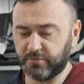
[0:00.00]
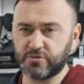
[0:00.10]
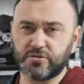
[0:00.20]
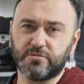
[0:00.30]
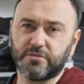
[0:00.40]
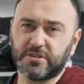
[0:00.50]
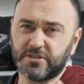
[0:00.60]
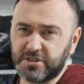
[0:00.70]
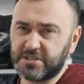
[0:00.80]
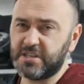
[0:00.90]
потому что
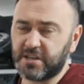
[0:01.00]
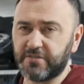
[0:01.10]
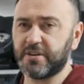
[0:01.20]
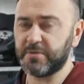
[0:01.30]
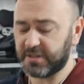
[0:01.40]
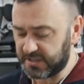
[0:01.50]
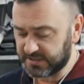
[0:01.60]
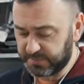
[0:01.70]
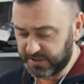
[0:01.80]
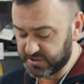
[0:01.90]
вот частенько в
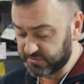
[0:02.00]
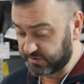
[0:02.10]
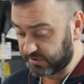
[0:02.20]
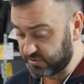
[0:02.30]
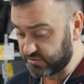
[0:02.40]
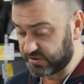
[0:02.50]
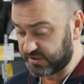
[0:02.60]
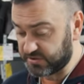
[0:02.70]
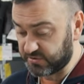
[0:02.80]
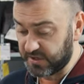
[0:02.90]
комментариях спрашивают, хочу
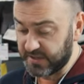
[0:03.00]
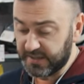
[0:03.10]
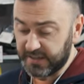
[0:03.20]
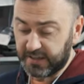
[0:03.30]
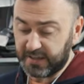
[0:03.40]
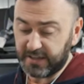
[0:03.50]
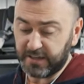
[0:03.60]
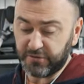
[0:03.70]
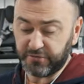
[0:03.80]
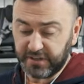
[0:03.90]
сразу,
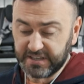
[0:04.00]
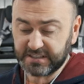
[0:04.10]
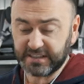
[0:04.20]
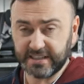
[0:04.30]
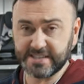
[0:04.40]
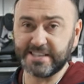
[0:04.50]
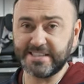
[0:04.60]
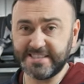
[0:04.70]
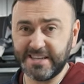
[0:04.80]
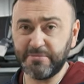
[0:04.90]
а, вес кресла весла
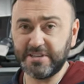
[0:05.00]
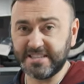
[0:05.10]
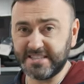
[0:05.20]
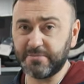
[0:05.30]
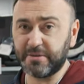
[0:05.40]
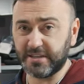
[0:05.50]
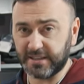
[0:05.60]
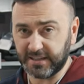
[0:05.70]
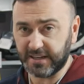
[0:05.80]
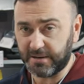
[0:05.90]
7,7
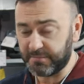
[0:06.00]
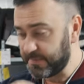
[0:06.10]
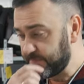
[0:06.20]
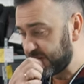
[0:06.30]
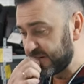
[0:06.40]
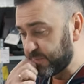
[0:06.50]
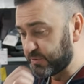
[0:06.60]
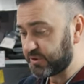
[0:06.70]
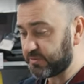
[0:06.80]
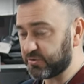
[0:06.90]
килограмма.
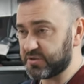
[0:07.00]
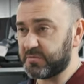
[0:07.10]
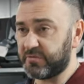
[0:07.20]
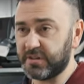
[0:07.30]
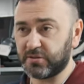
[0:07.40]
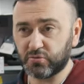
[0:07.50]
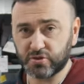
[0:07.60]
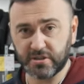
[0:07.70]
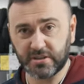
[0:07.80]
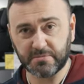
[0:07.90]
Многим просто бывает
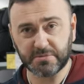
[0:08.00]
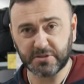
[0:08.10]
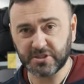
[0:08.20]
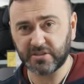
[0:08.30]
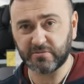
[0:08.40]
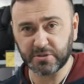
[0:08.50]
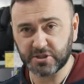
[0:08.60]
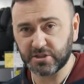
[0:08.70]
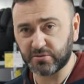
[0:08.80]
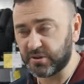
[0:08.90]
нужно там с машины в
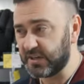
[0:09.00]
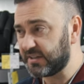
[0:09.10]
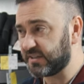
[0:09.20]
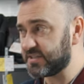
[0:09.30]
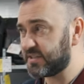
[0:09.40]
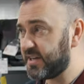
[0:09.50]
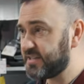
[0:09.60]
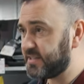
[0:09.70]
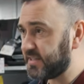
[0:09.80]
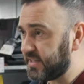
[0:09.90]
машину
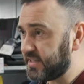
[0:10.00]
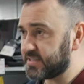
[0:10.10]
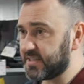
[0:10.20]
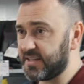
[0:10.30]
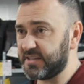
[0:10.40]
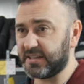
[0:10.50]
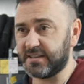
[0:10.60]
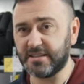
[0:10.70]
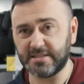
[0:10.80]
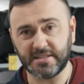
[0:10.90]
таскать и заранее
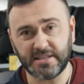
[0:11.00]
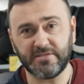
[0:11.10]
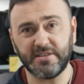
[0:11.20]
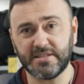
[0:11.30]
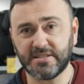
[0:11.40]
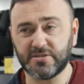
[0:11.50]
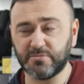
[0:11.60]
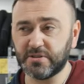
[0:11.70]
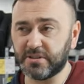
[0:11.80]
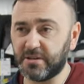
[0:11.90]
хотят знать вес,
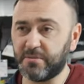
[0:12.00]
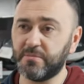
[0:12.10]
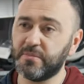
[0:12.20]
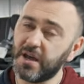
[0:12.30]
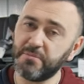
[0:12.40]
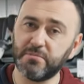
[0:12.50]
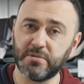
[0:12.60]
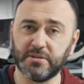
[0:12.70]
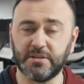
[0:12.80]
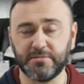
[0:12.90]
чтобы там маме
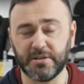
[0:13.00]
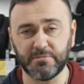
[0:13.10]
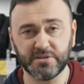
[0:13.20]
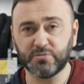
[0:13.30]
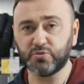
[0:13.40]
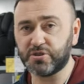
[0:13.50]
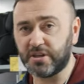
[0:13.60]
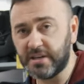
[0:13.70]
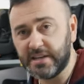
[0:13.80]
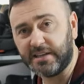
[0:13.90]
было там без
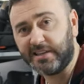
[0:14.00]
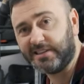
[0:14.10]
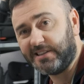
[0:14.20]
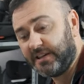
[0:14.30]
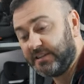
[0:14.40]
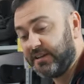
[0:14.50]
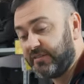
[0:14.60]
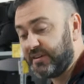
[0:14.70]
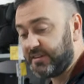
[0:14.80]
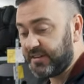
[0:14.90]
мужа это
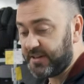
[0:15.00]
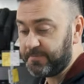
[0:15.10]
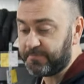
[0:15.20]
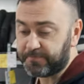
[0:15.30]
адекватно